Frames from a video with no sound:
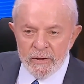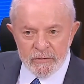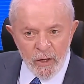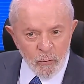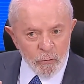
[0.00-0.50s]

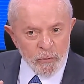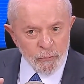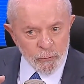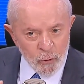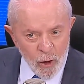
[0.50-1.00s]
Então,
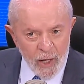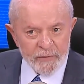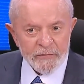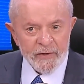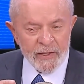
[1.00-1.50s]
quando
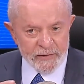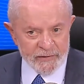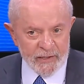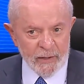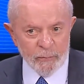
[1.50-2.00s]
nós
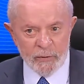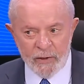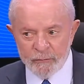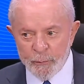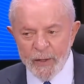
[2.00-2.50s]
entramos
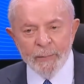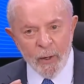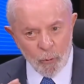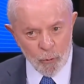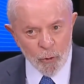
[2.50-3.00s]
na
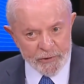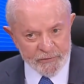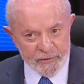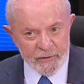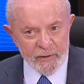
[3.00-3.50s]
Suprema
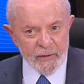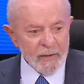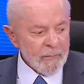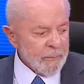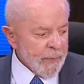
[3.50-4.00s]
Corte
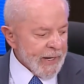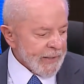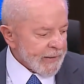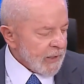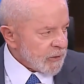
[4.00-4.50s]

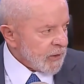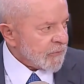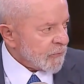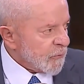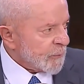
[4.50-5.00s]
para que a
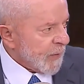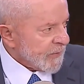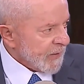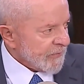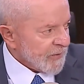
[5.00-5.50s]
gente
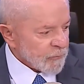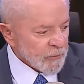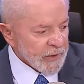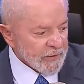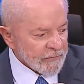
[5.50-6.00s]
suspendesse a
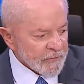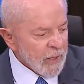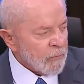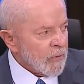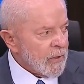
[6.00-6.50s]

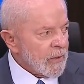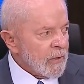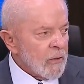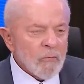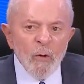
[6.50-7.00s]
desoneração,
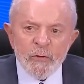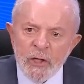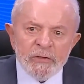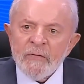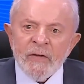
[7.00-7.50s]
o
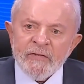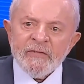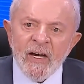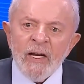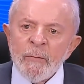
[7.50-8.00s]
objetivo é
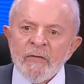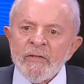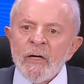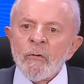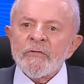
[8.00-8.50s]
sentar na
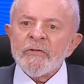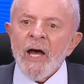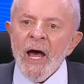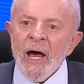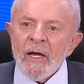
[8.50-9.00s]
mesa e
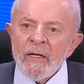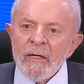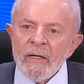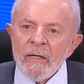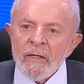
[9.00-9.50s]
negociar.
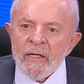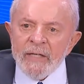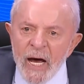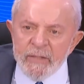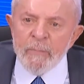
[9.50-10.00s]
E
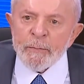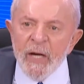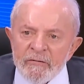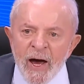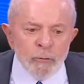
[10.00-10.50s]
cada
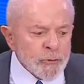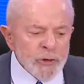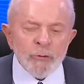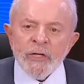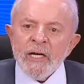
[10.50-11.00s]
empresário
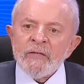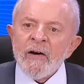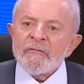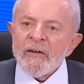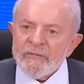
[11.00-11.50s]
diga o que, é que
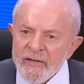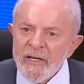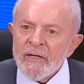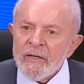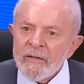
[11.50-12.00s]
vai
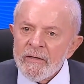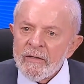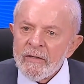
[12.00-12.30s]
fazer.